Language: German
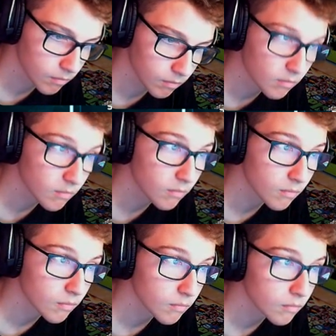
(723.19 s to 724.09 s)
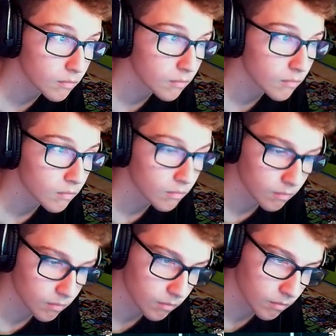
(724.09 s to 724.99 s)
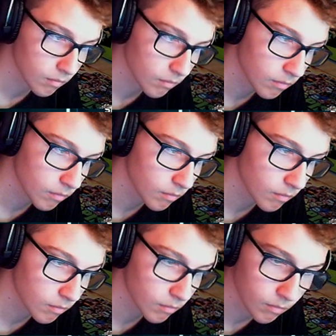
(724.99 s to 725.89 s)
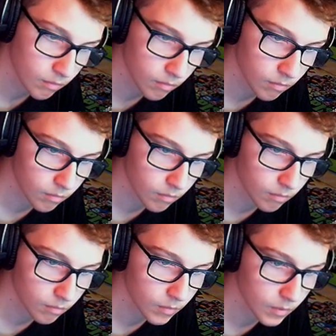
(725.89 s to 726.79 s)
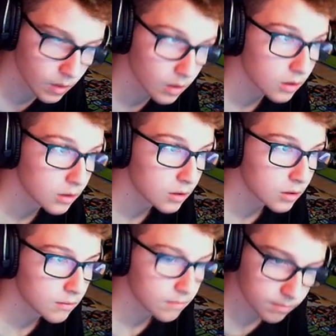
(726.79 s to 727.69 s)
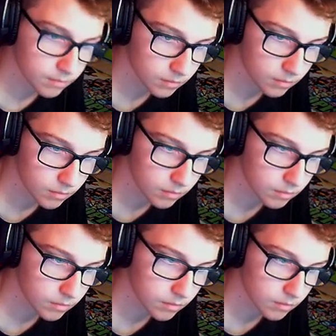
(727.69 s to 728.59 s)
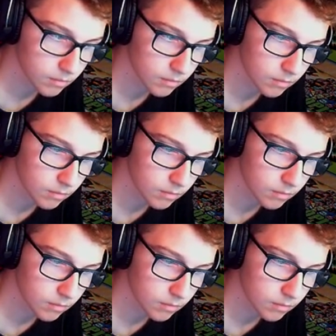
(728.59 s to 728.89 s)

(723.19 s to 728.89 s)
ich glaube besser Holz hacken. Ich möchte mal gucken, dass ich diese äh, glühenden Bäume abhacken. Und hier ist so ein komisches Vieh. Was ist das für ein Vieh?